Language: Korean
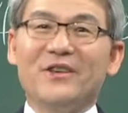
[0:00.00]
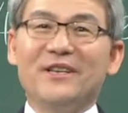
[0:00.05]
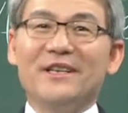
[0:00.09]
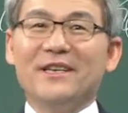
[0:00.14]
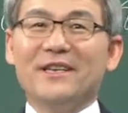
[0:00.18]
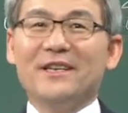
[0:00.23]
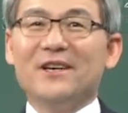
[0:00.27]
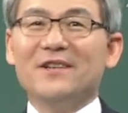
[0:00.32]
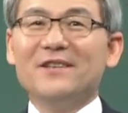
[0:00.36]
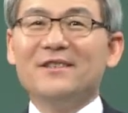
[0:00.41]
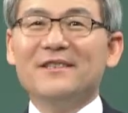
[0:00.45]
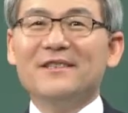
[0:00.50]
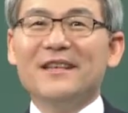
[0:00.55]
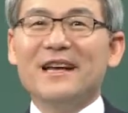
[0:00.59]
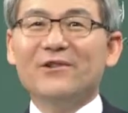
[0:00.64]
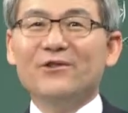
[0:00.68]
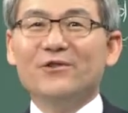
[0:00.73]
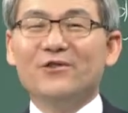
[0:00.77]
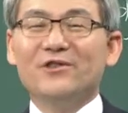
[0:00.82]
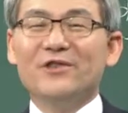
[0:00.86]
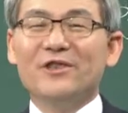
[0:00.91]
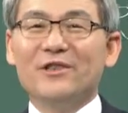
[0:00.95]
이
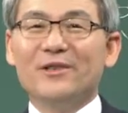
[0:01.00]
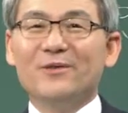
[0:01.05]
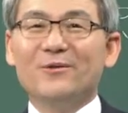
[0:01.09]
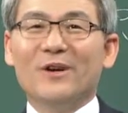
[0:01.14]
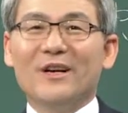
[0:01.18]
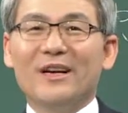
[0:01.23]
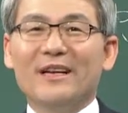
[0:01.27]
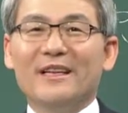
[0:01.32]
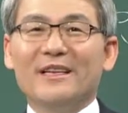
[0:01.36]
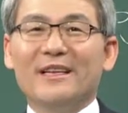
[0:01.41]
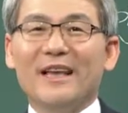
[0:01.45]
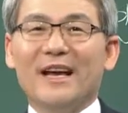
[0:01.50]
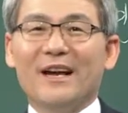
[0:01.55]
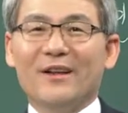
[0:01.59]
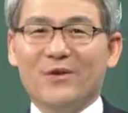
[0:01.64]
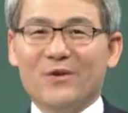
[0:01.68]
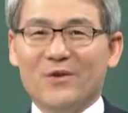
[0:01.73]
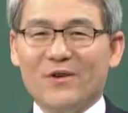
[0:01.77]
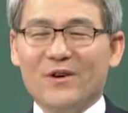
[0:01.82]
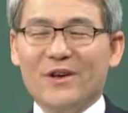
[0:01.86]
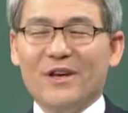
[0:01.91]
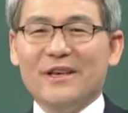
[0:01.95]
현상 유지를 원하는 게
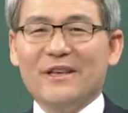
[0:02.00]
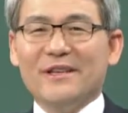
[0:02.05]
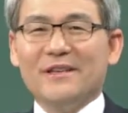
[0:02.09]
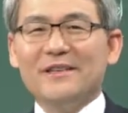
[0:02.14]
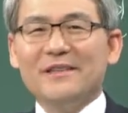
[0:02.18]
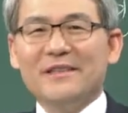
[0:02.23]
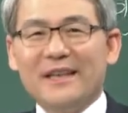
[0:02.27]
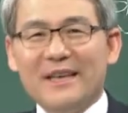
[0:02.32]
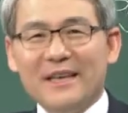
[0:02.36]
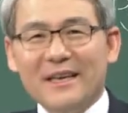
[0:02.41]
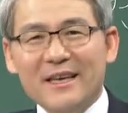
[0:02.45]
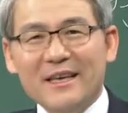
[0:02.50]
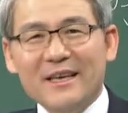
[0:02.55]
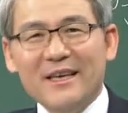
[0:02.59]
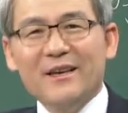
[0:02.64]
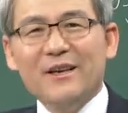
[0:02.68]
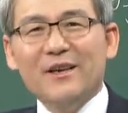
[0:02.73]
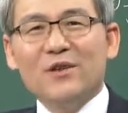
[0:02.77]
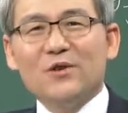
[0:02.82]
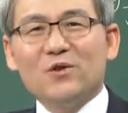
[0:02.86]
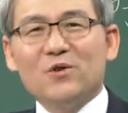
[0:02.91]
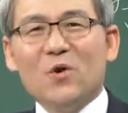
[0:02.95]
아니고 현상이
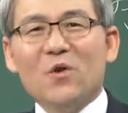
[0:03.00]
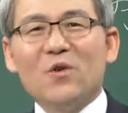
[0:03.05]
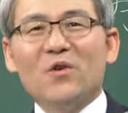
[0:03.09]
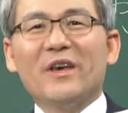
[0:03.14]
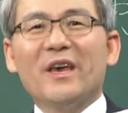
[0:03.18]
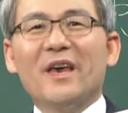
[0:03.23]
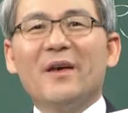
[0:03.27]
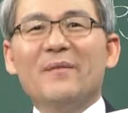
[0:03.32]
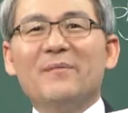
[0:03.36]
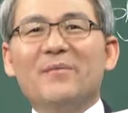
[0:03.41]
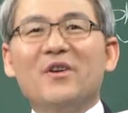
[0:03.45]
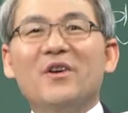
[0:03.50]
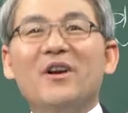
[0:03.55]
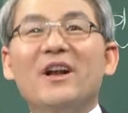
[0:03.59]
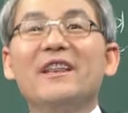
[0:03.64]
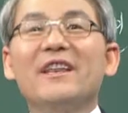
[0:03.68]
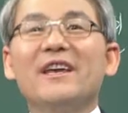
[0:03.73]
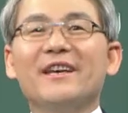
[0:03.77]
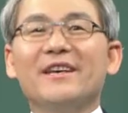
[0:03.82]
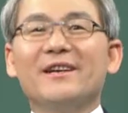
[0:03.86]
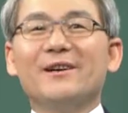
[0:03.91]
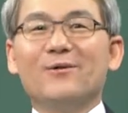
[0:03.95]
좋게
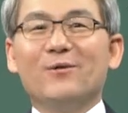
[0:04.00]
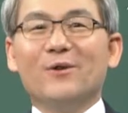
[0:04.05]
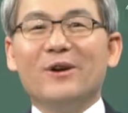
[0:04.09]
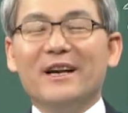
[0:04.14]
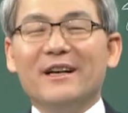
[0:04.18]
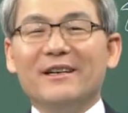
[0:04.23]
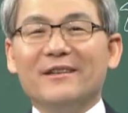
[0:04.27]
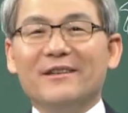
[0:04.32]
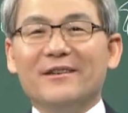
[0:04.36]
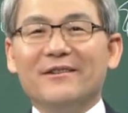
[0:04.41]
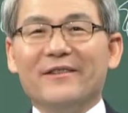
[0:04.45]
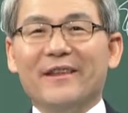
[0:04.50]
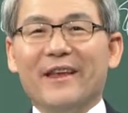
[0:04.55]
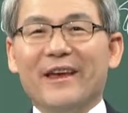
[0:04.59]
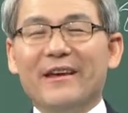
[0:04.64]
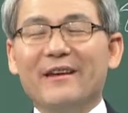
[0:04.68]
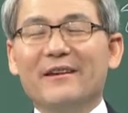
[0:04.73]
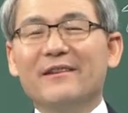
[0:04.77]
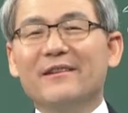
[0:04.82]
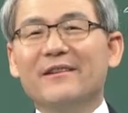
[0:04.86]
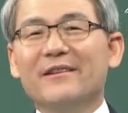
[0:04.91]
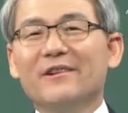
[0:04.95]
변화되기를 원하는
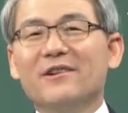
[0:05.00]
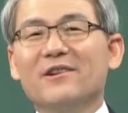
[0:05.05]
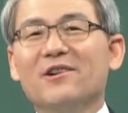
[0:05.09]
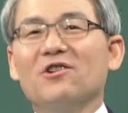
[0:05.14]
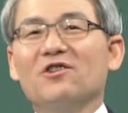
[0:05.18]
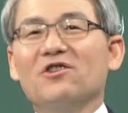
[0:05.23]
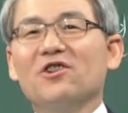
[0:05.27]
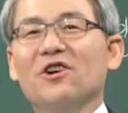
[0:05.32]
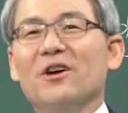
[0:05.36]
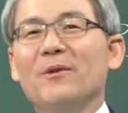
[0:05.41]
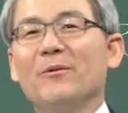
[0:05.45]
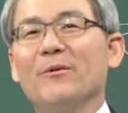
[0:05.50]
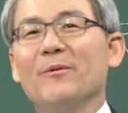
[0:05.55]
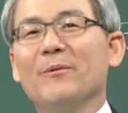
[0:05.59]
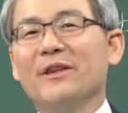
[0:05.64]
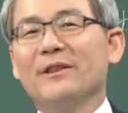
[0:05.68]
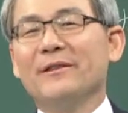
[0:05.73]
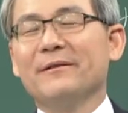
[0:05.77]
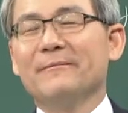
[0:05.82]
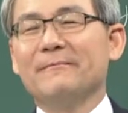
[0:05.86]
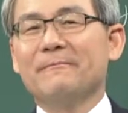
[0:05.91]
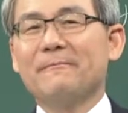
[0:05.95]
건데 이거 어떻게
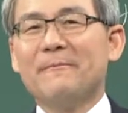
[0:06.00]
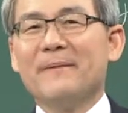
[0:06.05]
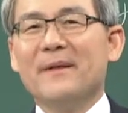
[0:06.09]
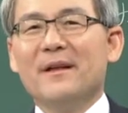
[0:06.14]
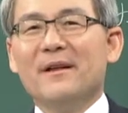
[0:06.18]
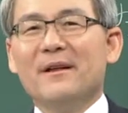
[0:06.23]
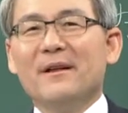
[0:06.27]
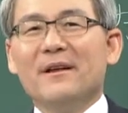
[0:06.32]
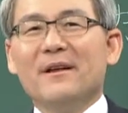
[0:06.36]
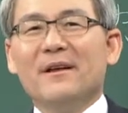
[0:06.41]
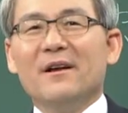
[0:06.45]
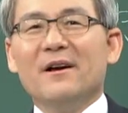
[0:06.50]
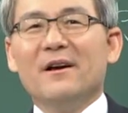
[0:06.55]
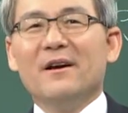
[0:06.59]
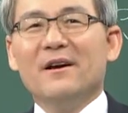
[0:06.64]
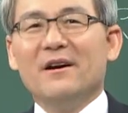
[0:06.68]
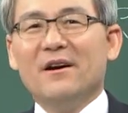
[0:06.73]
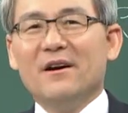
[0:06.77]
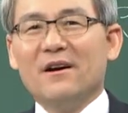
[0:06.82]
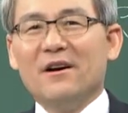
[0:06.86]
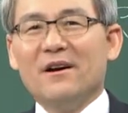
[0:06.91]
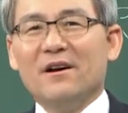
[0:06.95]
보면
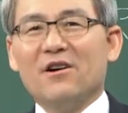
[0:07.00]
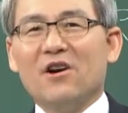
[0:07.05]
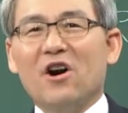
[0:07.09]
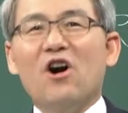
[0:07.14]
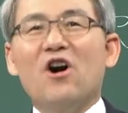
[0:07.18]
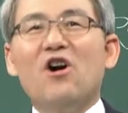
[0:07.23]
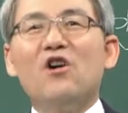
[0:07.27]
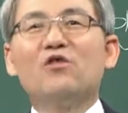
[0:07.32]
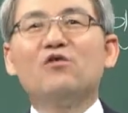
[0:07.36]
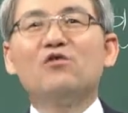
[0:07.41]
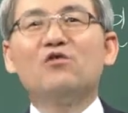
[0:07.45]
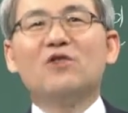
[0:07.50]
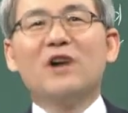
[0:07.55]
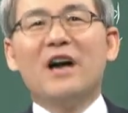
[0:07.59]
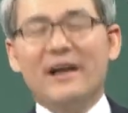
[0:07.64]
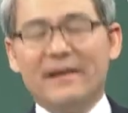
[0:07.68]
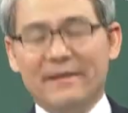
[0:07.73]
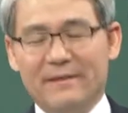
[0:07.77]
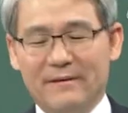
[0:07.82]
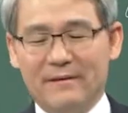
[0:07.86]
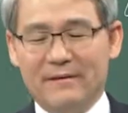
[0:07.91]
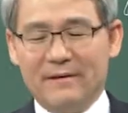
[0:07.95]
어,
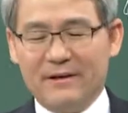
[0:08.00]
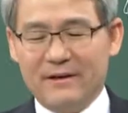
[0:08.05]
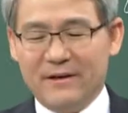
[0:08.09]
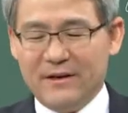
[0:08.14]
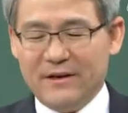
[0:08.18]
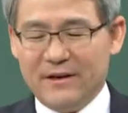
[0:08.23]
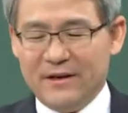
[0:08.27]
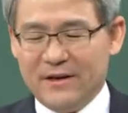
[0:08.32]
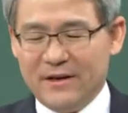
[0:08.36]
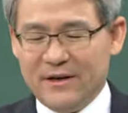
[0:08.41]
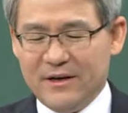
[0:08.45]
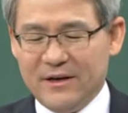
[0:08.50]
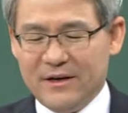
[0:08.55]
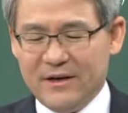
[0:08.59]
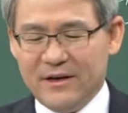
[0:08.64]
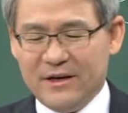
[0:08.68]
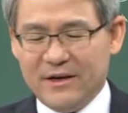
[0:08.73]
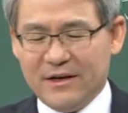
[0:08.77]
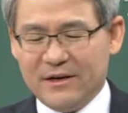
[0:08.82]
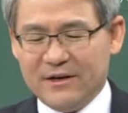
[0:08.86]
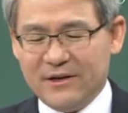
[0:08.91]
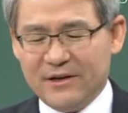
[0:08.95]
거룩한
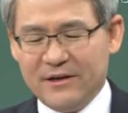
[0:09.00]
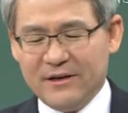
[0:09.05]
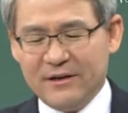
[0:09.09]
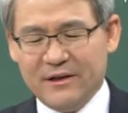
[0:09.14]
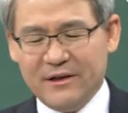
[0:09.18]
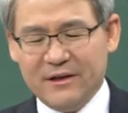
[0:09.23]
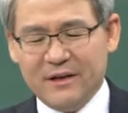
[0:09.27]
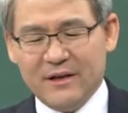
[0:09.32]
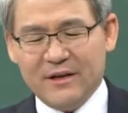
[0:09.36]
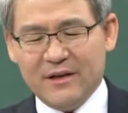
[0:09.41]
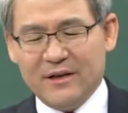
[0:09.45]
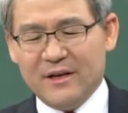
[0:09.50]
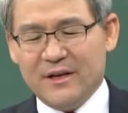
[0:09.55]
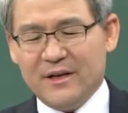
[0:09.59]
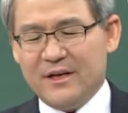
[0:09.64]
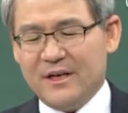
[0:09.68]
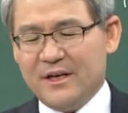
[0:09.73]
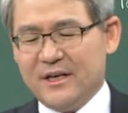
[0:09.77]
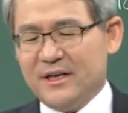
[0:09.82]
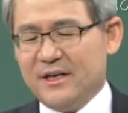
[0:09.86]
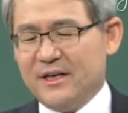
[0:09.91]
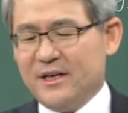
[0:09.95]
어, 그런
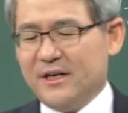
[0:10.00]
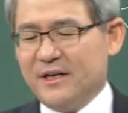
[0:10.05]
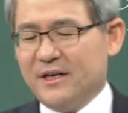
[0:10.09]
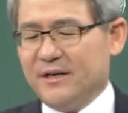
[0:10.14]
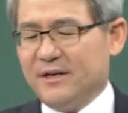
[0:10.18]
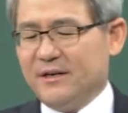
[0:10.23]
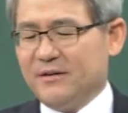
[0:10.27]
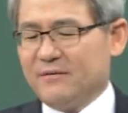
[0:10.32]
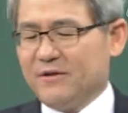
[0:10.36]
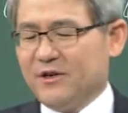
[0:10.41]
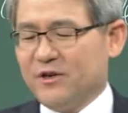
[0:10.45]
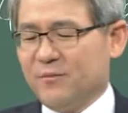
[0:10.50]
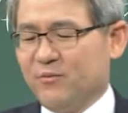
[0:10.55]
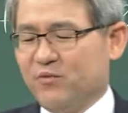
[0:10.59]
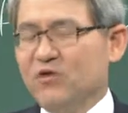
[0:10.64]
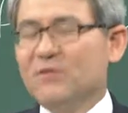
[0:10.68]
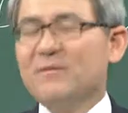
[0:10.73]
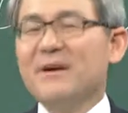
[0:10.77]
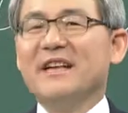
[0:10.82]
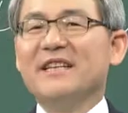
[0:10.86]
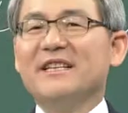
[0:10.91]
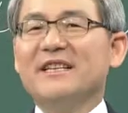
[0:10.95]
어, 그
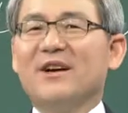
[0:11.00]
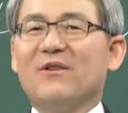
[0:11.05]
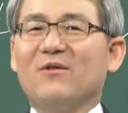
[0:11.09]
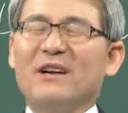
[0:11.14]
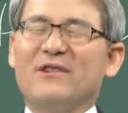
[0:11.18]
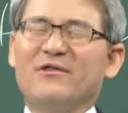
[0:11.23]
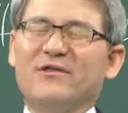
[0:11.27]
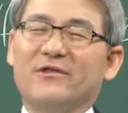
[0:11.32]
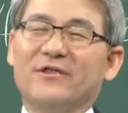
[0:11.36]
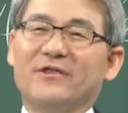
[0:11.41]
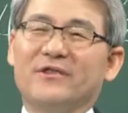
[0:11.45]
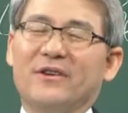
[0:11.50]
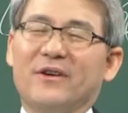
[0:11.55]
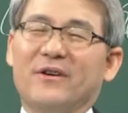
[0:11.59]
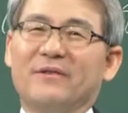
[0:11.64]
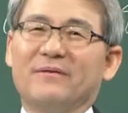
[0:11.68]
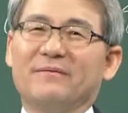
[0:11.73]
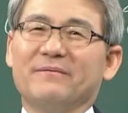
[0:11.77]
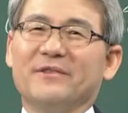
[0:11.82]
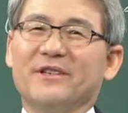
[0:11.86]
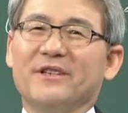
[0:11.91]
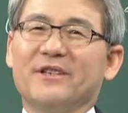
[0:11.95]
불만이라고 할 수 있어요.
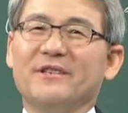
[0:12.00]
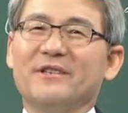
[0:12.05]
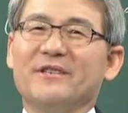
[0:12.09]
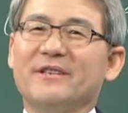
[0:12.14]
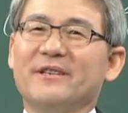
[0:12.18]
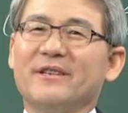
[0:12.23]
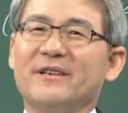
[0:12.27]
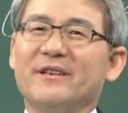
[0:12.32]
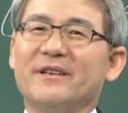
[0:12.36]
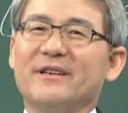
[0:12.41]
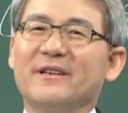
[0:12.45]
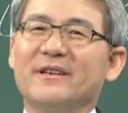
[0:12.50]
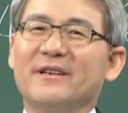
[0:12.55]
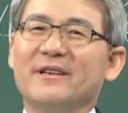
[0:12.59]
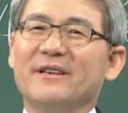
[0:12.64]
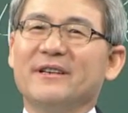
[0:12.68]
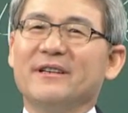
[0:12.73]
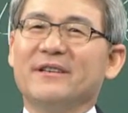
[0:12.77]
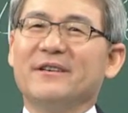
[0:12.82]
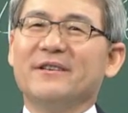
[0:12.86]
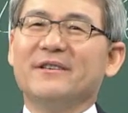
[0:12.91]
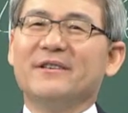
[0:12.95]

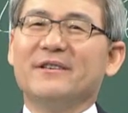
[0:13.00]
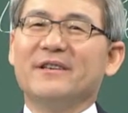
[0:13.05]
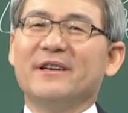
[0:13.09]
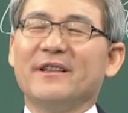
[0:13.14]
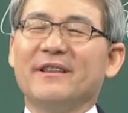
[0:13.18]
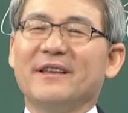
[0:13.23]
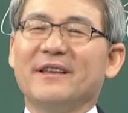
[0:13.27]
현실 현실에